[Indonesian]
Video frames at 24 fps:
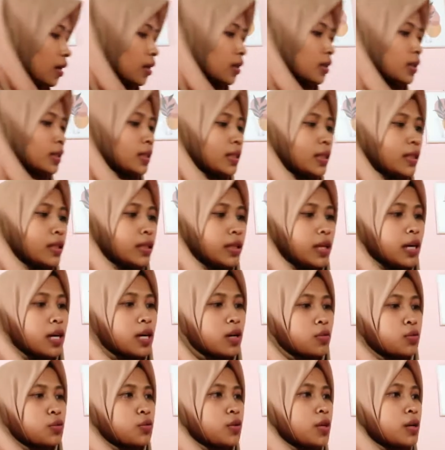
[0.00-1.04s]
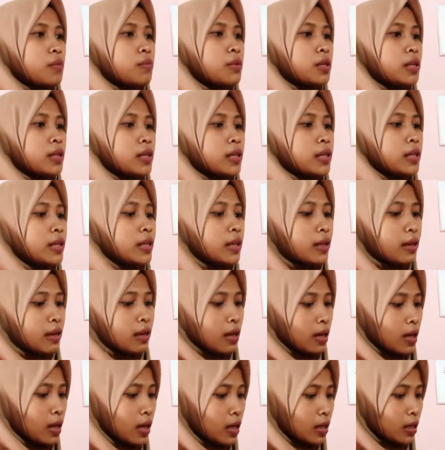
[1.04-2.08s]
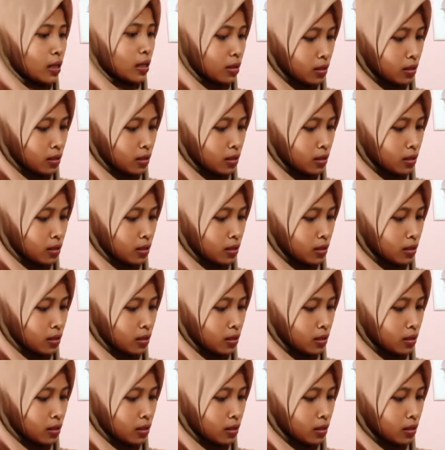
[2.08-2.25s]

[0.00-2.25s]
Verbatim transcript: di sini aku juga beli rak